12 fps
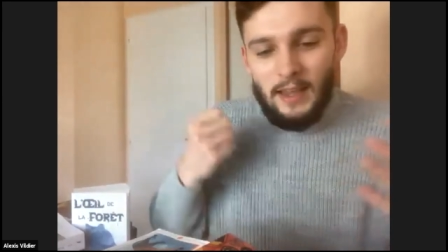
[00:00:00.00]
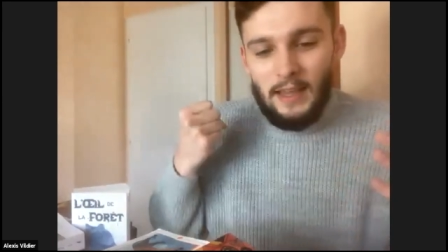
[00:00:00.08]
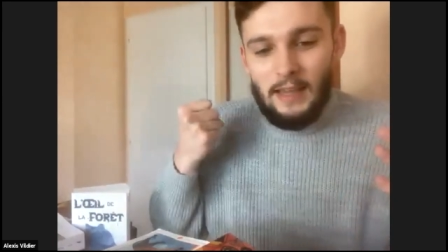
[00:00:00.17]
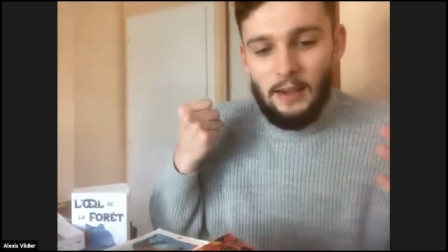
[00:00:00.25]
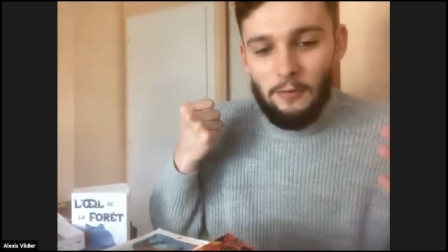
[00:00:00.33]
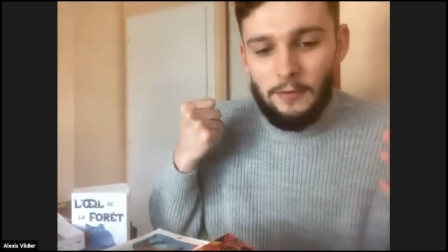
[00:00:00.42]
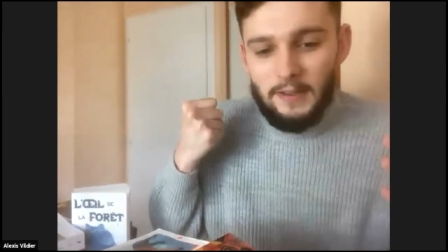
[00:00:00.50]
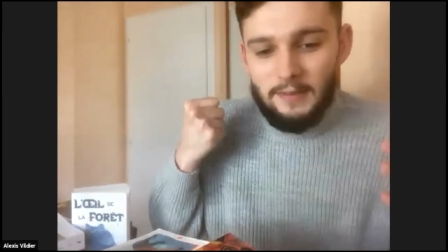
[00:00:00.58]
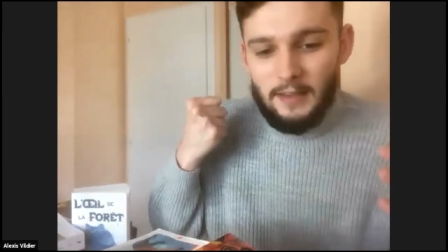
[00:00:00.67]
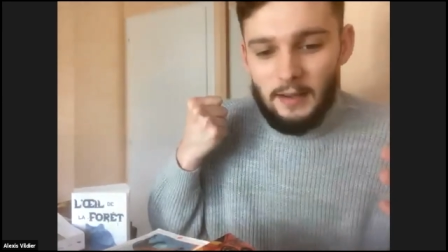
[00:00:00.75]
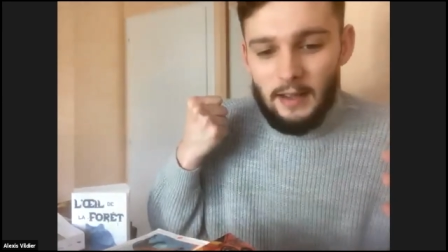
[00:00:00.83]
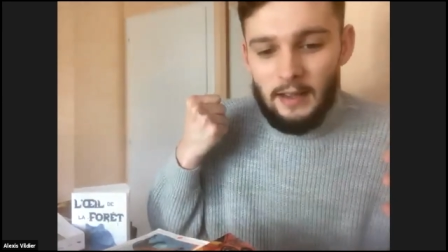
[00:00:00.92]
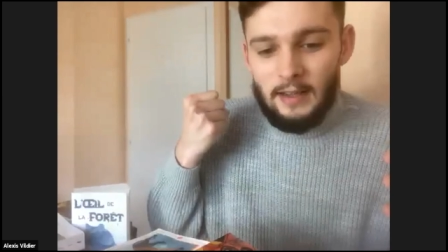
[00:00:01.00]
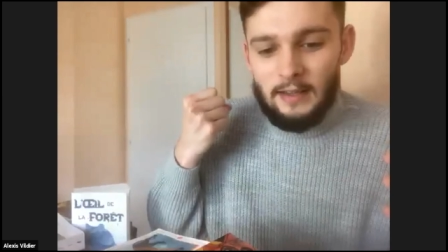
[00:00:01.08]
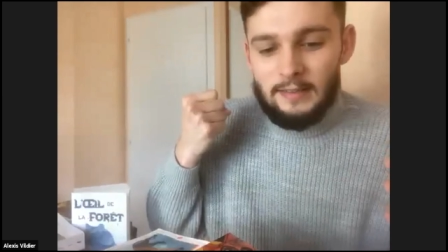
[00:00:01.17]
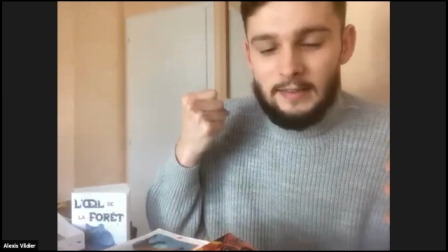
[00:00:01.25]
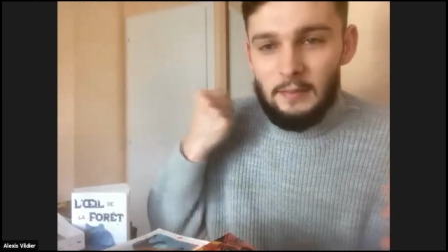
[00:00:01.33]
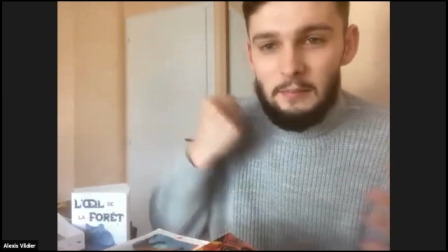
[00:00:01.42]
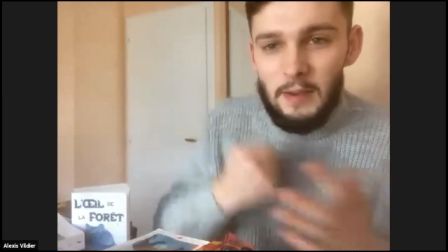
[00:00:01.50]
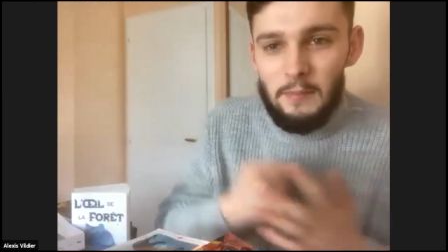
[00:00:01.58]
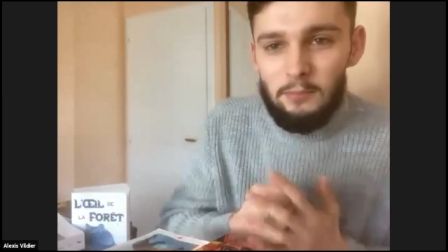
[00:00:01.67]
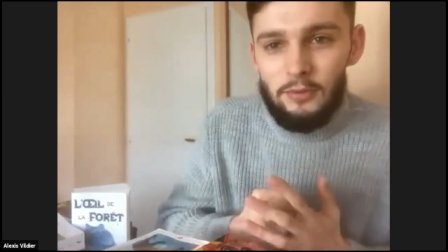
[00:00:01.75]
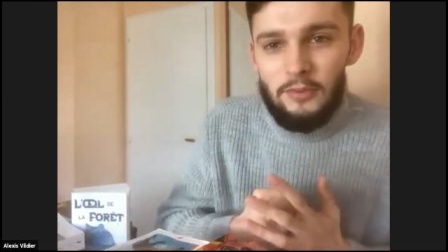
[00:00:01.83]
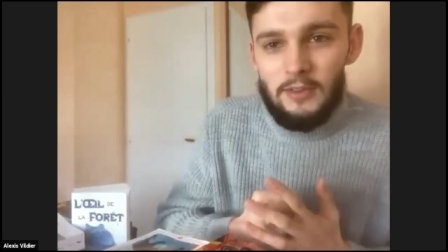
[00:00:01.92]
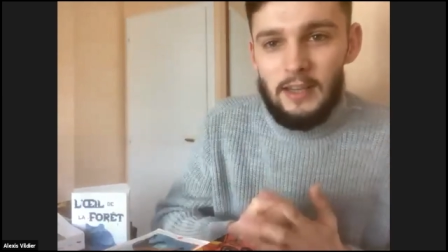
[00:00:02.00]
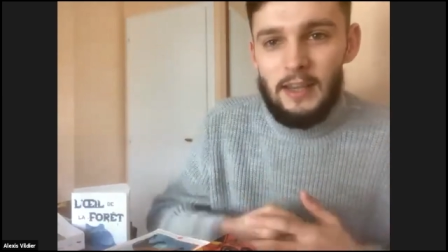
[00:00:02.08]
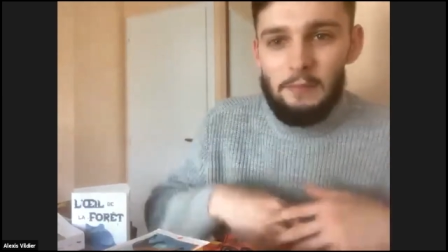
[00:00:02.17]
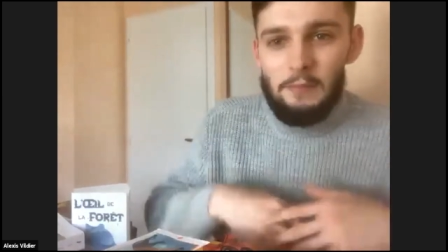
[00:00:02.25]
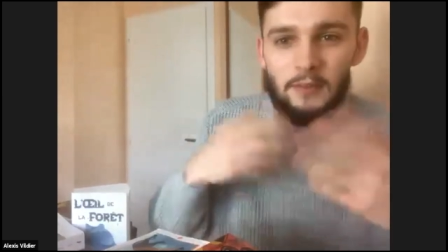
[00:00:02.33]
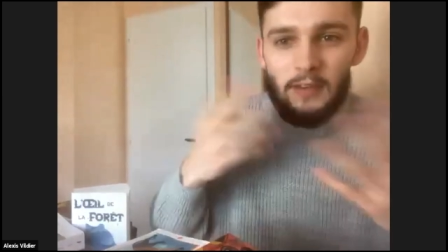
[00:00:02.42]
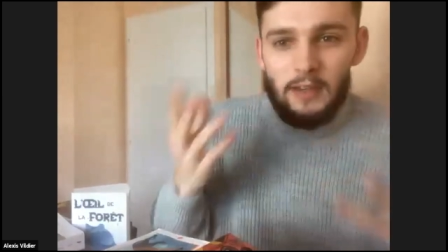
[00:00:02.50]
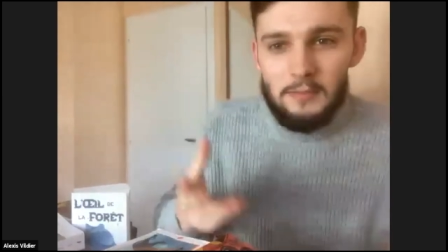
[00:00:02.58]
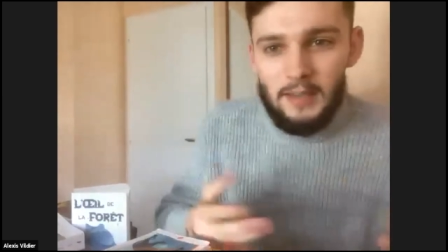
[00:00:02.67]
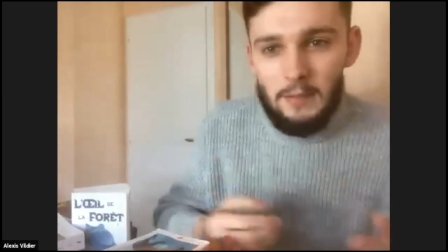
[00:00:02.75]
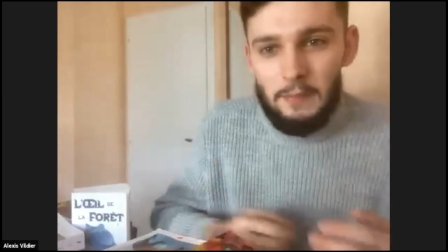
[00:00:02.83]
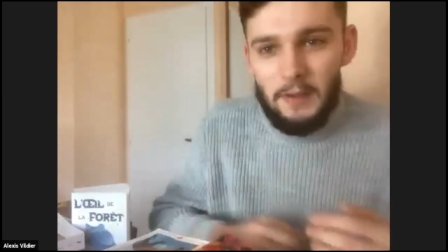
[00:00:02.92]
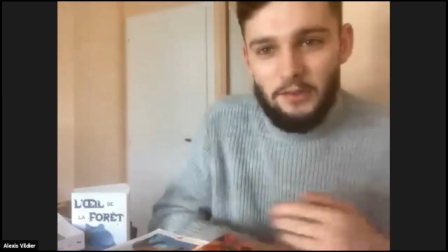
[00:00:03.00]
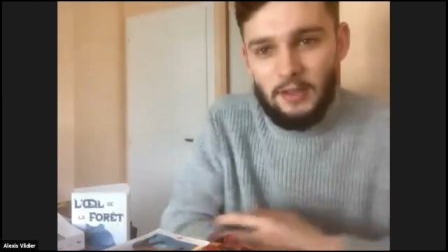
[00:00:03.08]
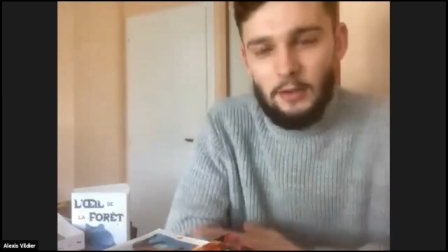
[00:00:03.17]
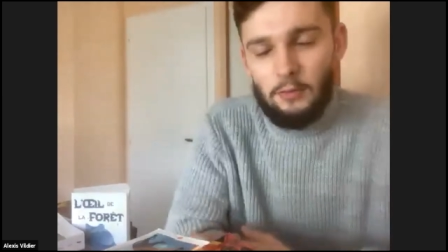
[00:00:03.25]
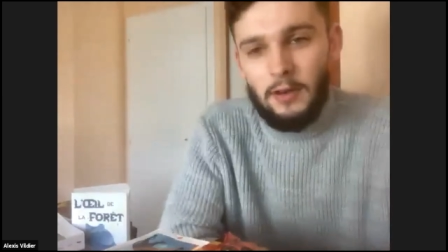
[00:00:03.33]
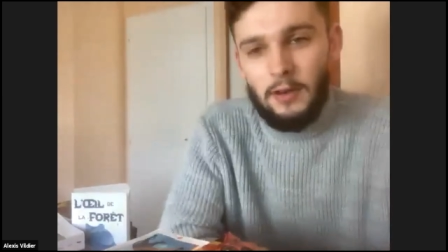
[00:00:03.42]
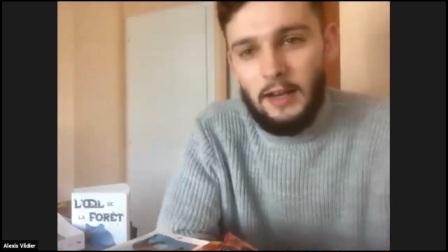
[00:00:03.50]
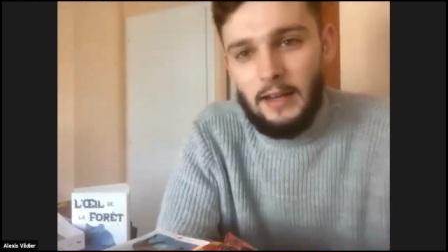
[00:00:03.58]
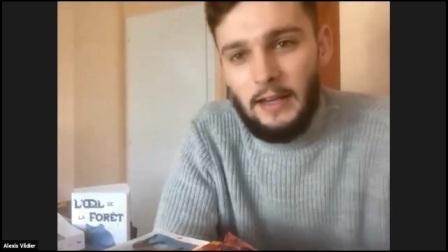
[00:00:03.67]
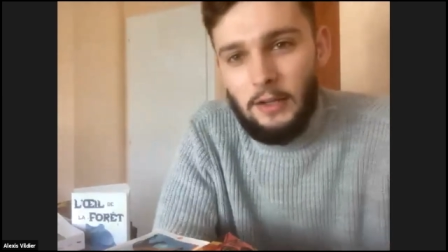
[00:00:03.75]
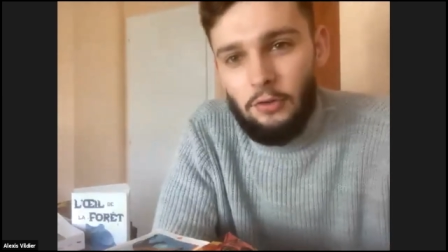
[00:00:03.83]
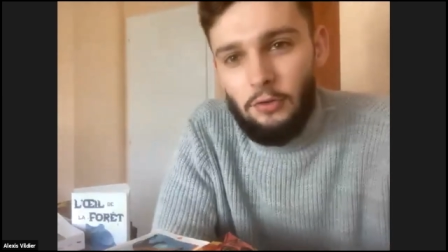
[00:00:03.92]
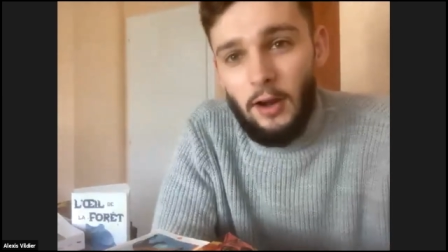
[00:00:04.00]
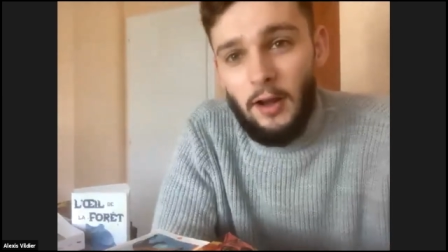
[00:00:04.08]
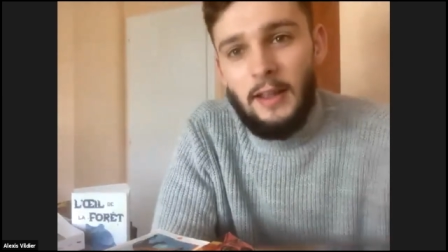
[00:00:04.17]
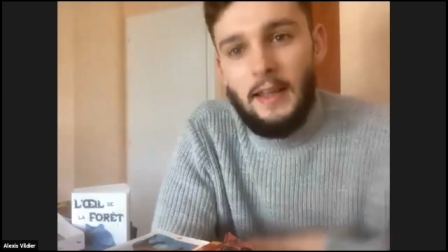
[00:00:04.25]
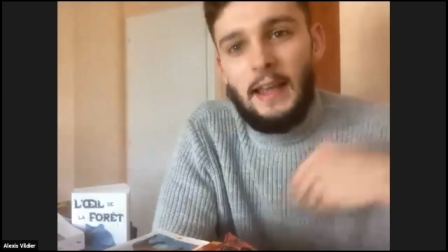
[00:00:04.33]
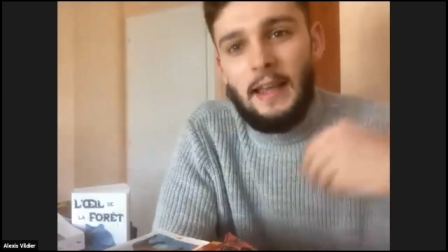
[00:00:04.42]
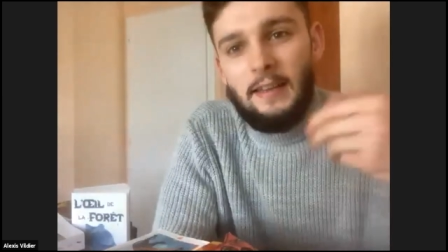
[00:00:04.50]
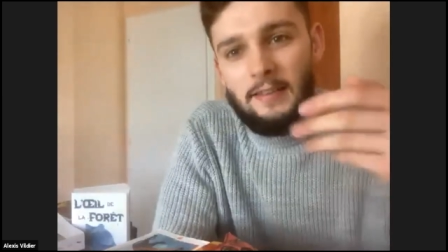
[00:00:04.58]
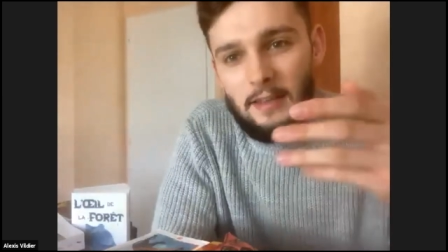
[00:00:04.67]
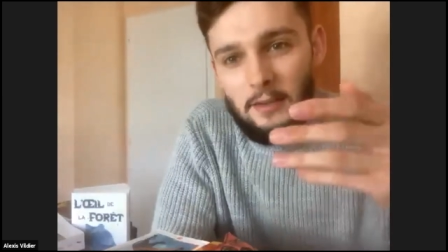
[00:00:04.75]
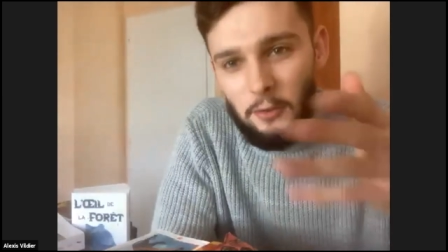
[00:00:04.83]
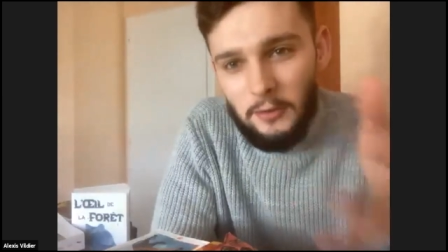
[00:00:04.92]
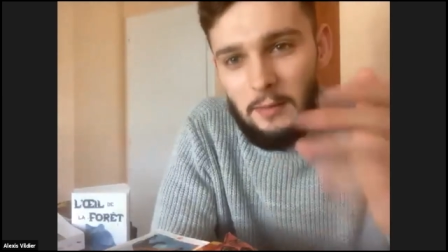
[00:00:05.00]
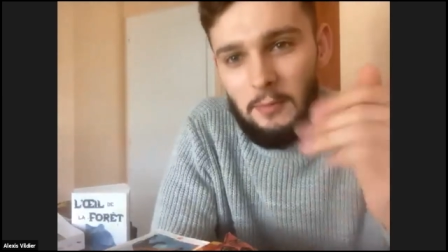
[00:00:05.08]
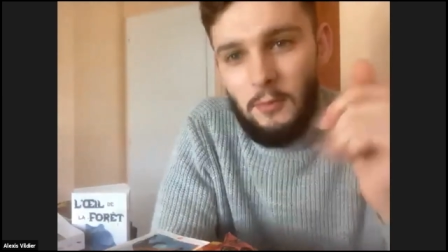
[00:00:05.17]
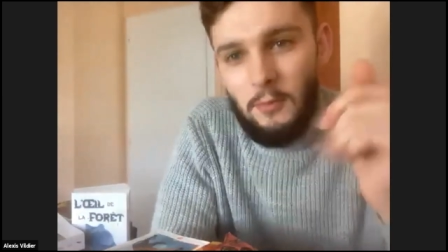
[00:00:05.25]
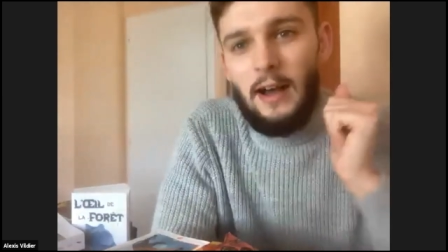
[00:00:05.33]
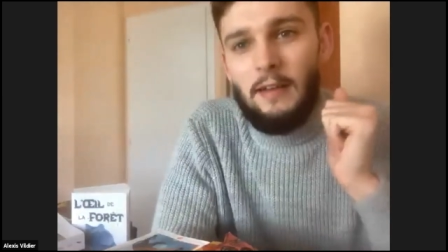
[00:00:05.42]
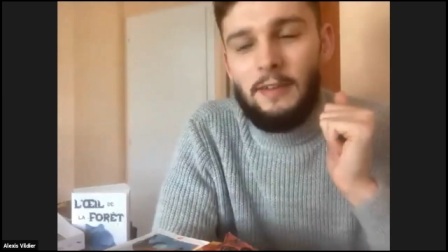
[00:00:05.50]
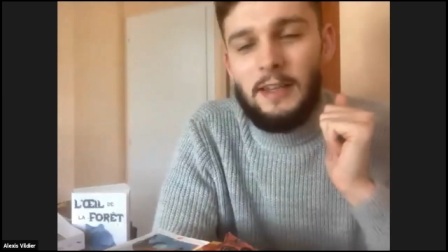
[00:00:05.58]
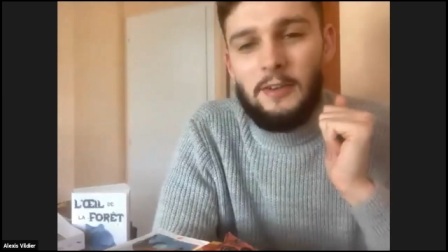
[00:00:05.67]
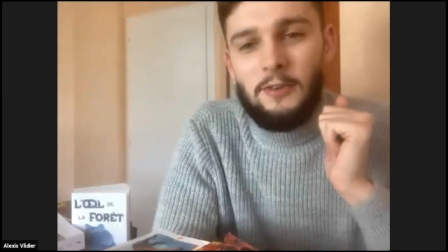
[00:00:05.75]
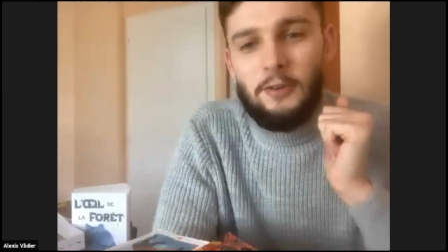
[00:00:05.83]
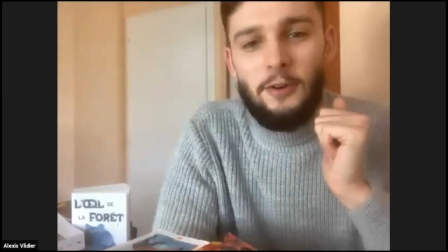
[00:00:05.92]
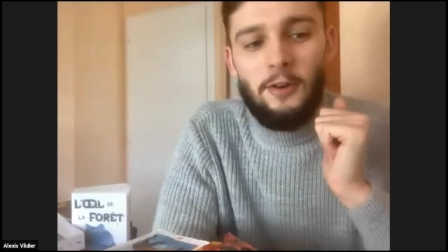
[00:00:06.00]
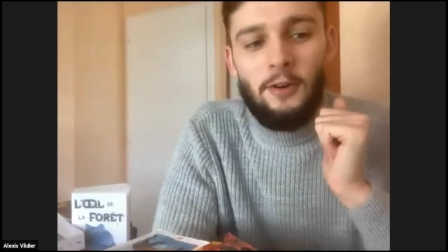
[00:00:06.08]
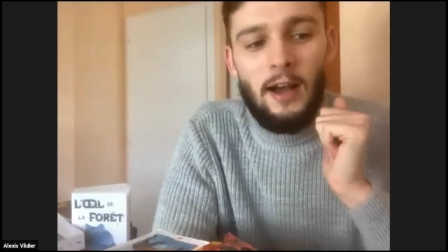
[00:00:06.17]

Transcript: Et en fait, ça m'a boosté. Et puis, c'est comme ça, après, que j'ai découvert la lecture. Et c'est notamment avec euh,